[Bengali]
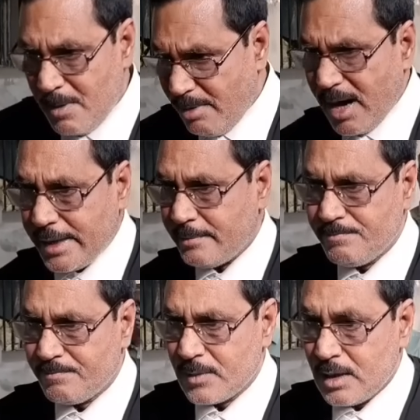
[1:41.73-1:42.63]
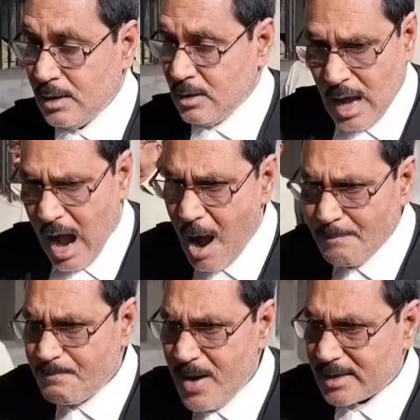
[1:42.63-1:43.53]
বাবানি
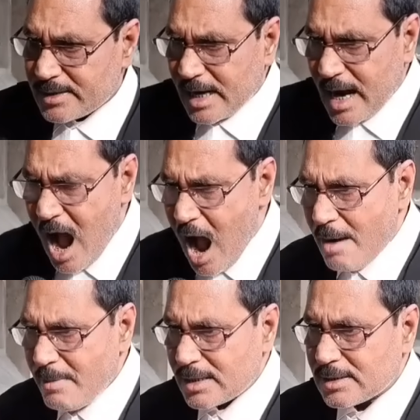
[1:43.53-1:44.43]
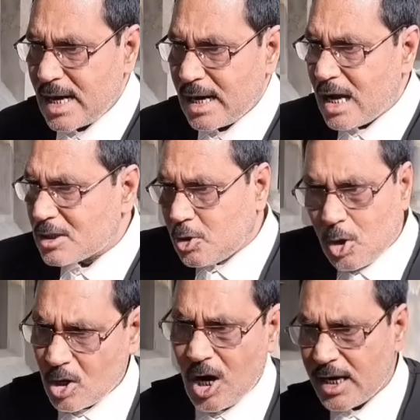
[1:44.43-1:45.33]
আপনার টাকা আমার টাকা
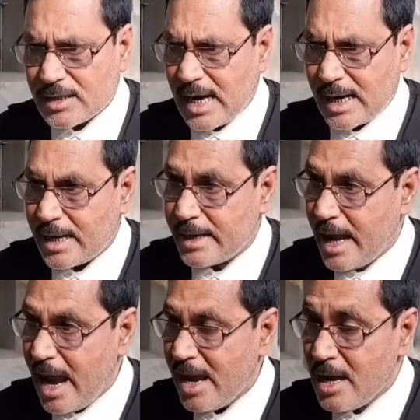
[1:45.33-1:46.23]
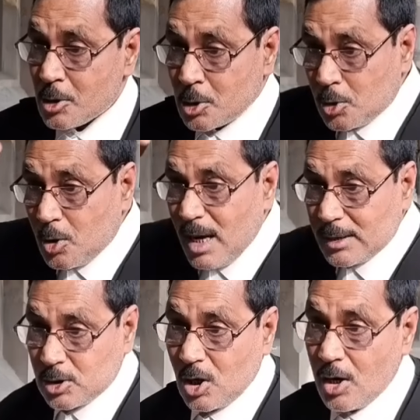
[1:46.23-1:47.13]
জনগণের টাকা নিয়ে
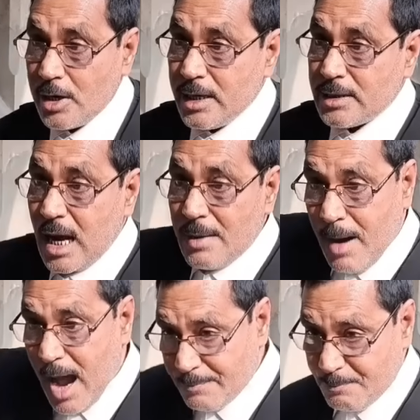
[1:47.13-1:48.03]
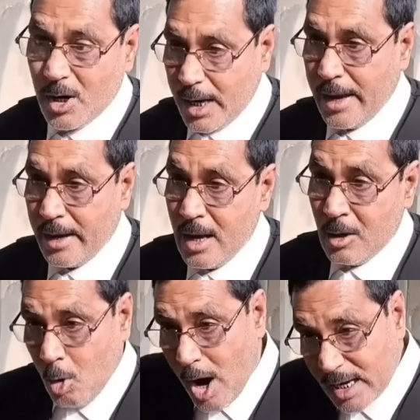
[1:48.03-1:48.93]
শুধুমাত্র নিজের ভাইপোকে
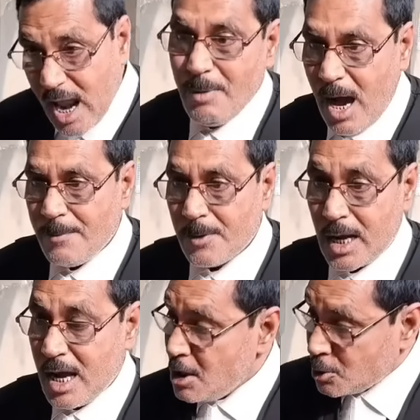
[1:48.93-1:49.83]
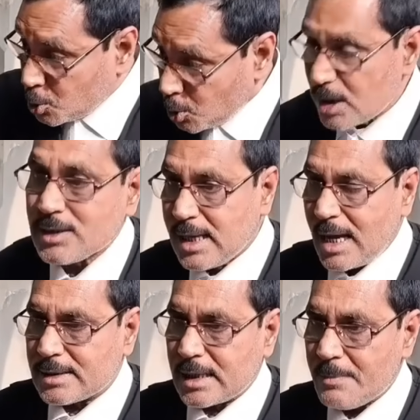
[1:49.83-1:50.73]
কয়লা ভাইপোকে চুরির
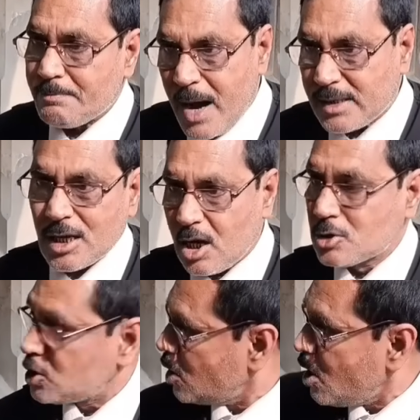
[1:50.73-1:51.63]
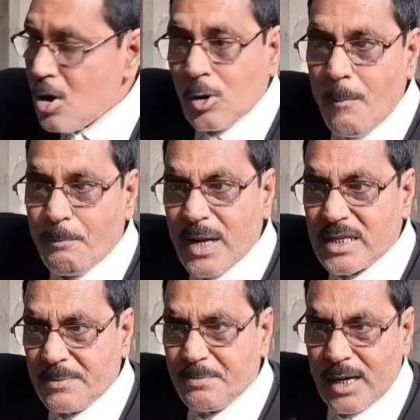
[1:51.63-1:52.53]
দায় থেকে বাঁচানোর জন্য কপিল
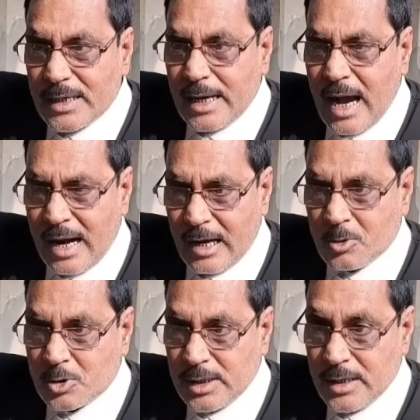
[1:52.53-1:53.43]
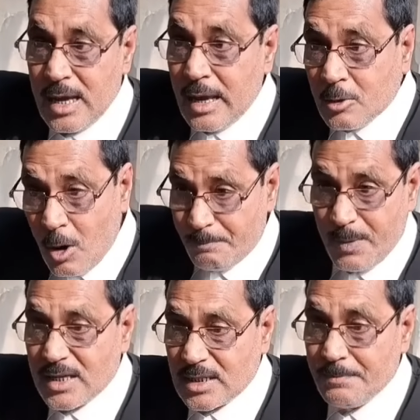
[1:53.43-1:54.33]
সিব্বালকে খাড়া করছে
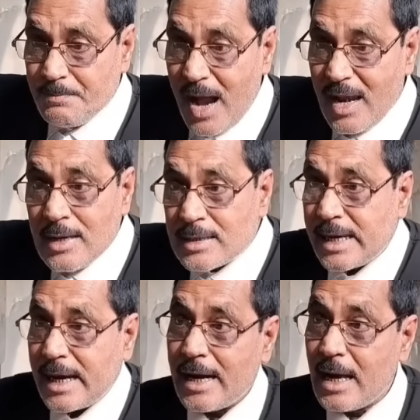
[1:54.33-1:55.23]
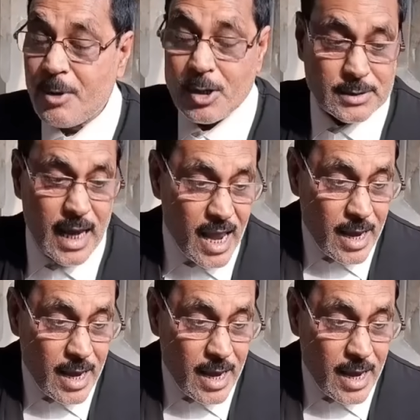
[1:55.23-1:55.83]
কপিল সিব্বাল সেখানে বলছে